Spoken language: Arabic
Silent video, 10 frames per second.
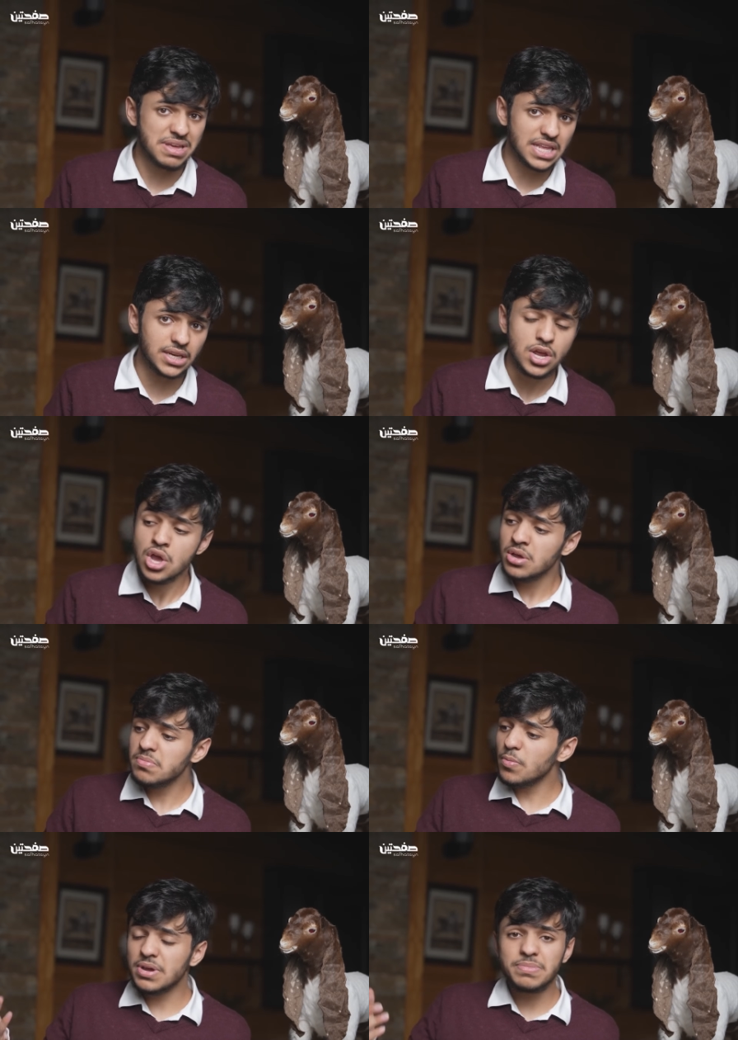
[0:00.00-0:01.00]
مثلا
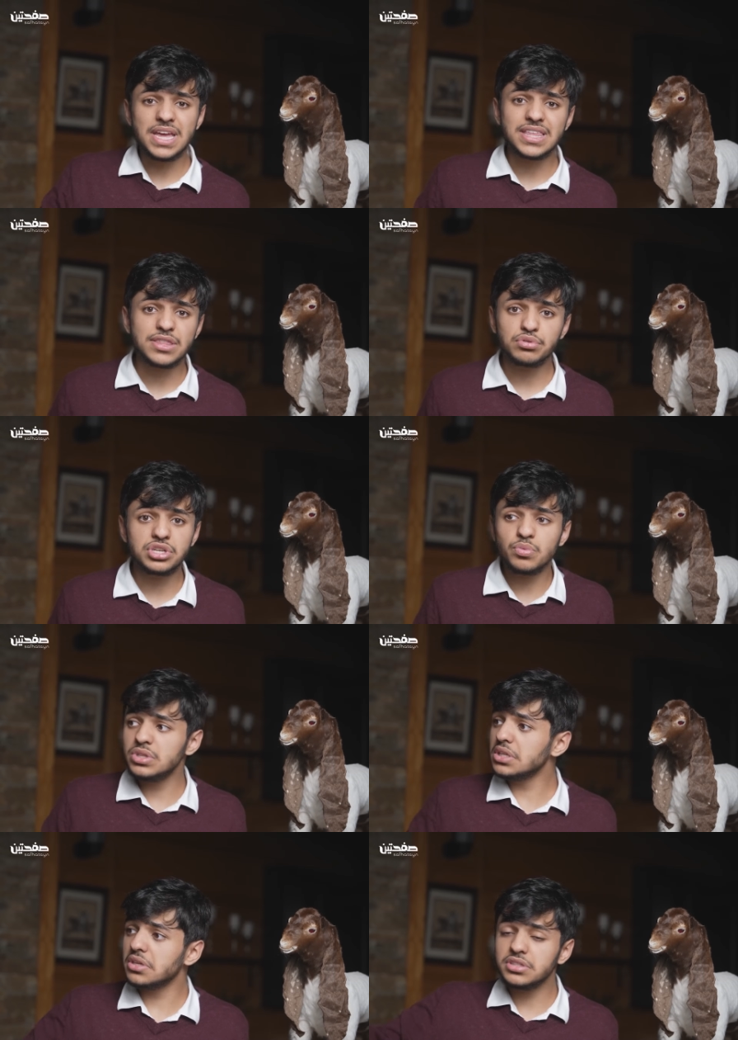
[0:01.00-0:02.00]
ممكن بدايه 23
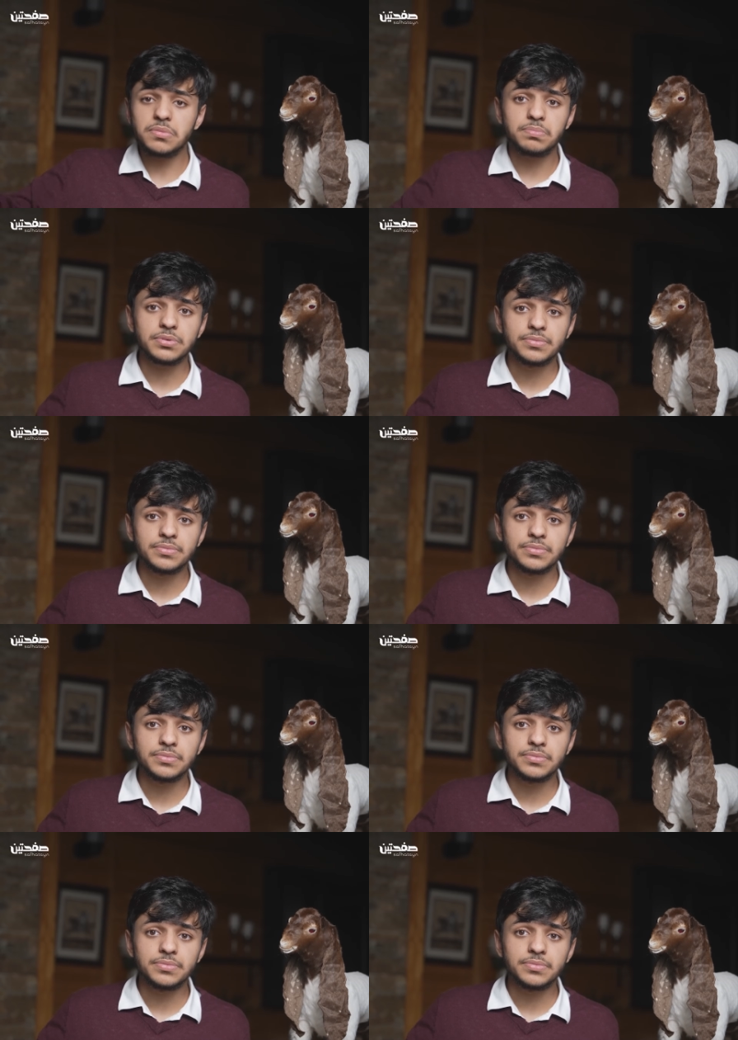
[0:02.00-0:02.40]
ودي ادخل طب